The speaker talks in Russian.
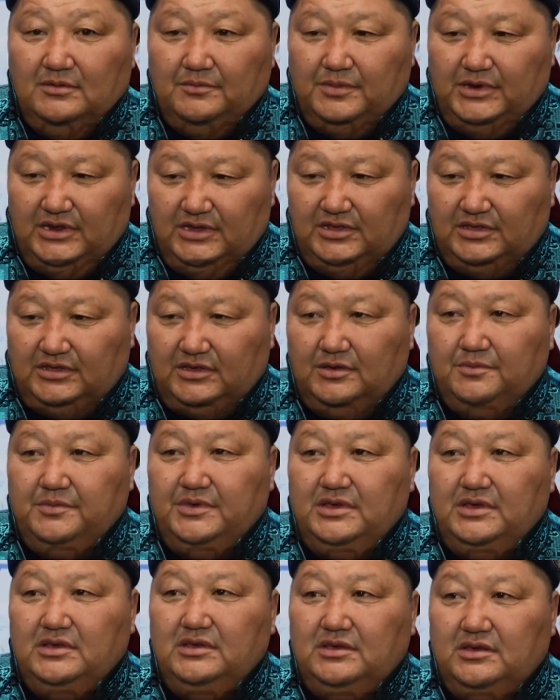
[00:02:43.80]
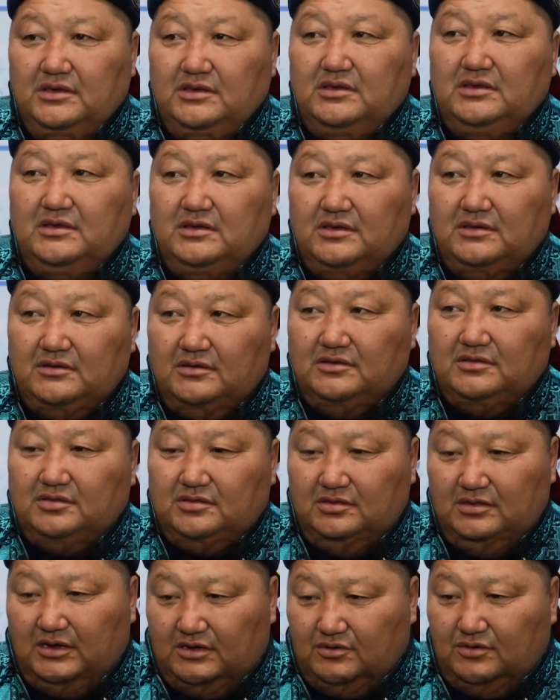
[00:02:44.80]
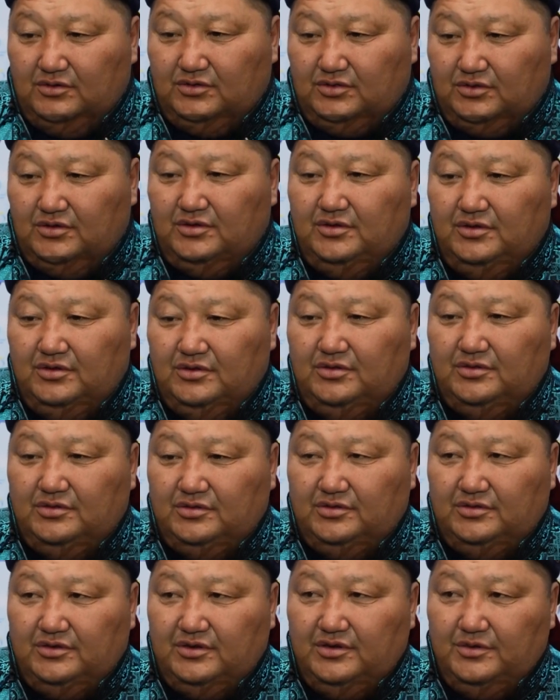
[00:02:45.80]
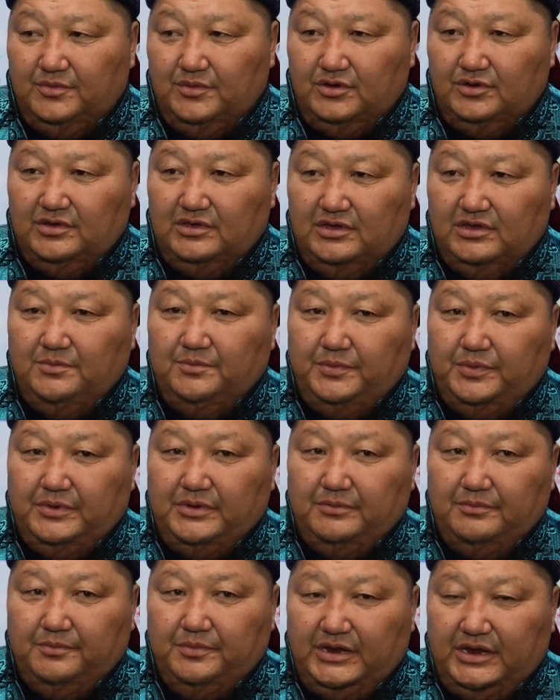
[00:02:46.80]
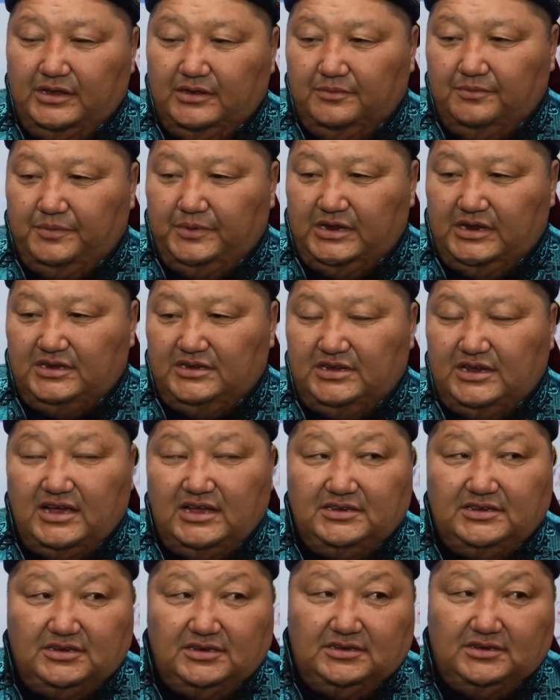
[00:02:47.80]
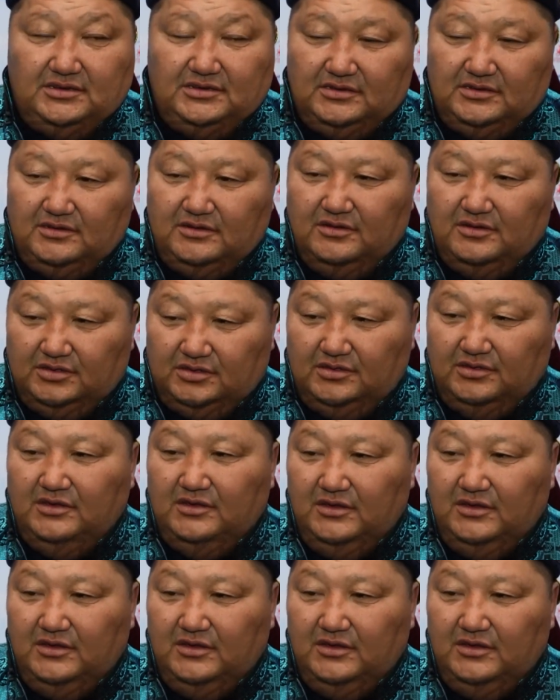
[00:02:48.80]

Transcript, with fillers: близким и от народу своему, и приезжающих, от